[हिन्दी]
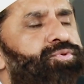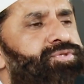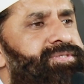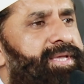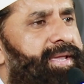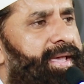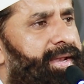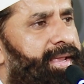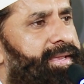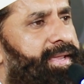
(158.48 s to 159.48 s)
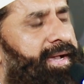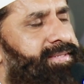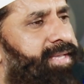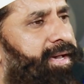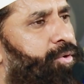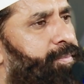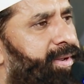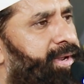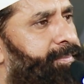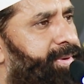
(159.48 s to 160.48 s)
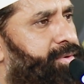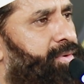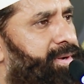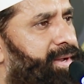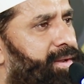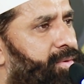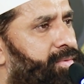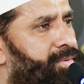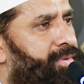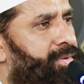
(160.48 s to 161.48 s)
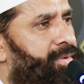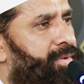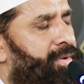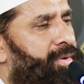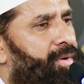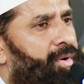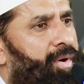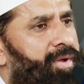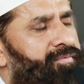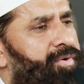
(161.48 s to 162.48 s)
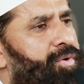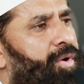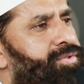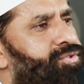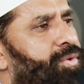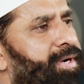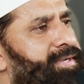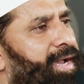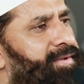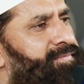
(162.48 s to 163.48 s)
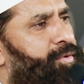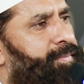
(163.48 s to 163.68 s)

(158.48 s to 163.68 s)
उससे कह रहे हैं कि हज़ार रुपये का पेट्रोल डालो और वो नौ सौ अट्ठानवे